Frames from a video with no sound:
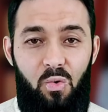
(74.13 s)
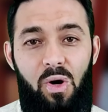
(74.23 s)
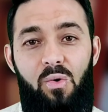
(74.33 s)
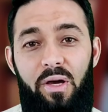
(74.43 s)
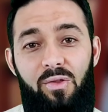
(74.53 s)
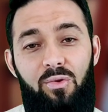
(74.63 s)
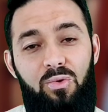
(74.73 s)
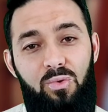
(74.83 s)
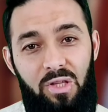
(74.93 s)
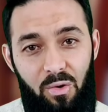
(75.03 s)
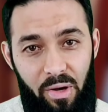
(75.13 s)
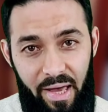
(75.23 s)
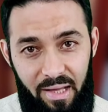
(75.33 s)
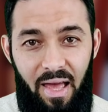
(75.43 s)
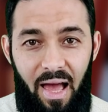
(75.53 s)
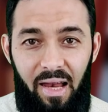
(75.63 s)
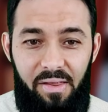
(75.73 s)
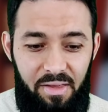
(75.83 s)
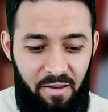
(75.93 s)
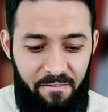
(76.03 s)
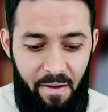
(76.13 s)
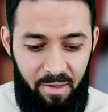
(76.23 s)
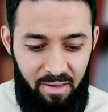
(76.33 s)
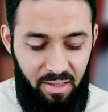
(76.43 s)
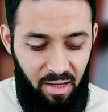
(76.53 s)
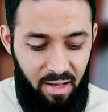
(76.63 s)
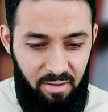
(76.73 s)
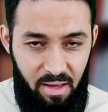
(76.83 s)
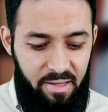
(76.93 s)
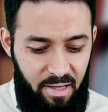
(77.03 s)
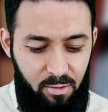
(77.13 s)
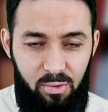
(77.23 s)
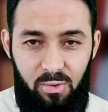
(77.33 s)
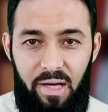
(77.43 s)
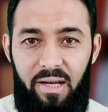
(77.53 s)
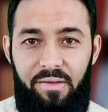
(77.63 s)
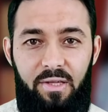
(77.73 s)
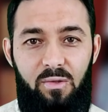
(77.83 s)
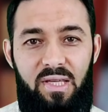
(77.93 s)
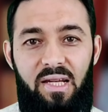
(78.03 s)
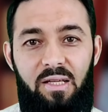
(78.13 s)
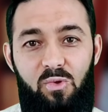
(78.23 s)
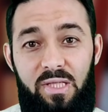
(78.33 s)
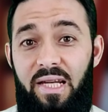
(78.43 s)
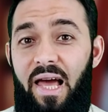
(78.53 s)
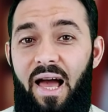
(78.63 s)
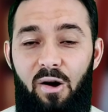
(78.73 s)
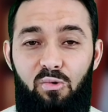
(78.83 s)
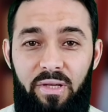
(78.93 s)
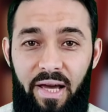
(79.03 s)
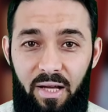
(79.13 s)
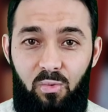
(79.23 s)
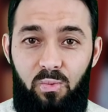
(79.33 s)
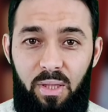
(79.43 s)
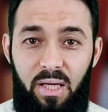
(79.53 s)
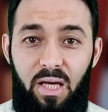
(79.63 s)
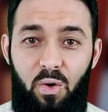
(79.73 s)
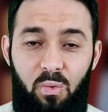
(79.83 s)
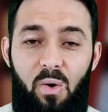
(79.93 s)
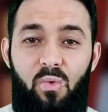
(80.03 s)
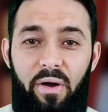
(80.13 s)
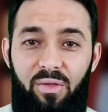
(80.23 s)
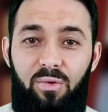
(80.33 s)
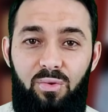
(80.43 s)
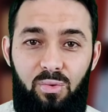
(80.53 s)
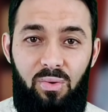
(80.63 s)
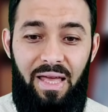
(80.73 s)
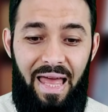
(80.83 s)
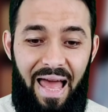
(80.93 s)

وهو يظنه دواء الذي يفهم الدين خطأ يكون كالذي يسلم سلاحه لعدوه وهو يظن